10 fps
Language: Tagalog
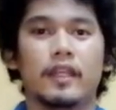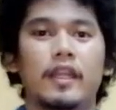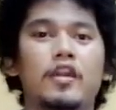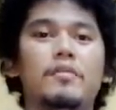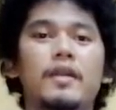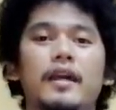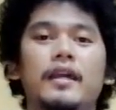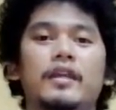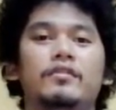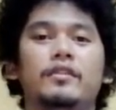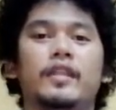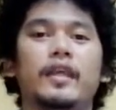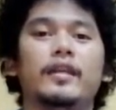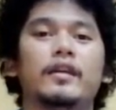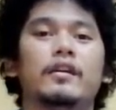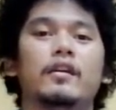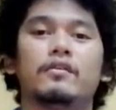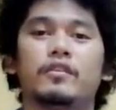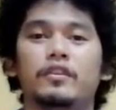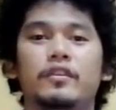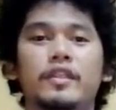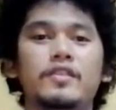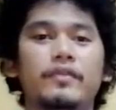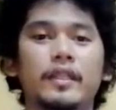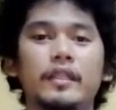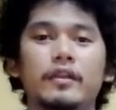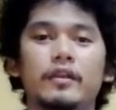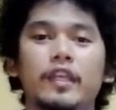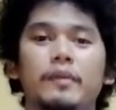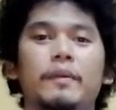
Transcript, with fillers: Hello mga ka-Infotech! For today's video,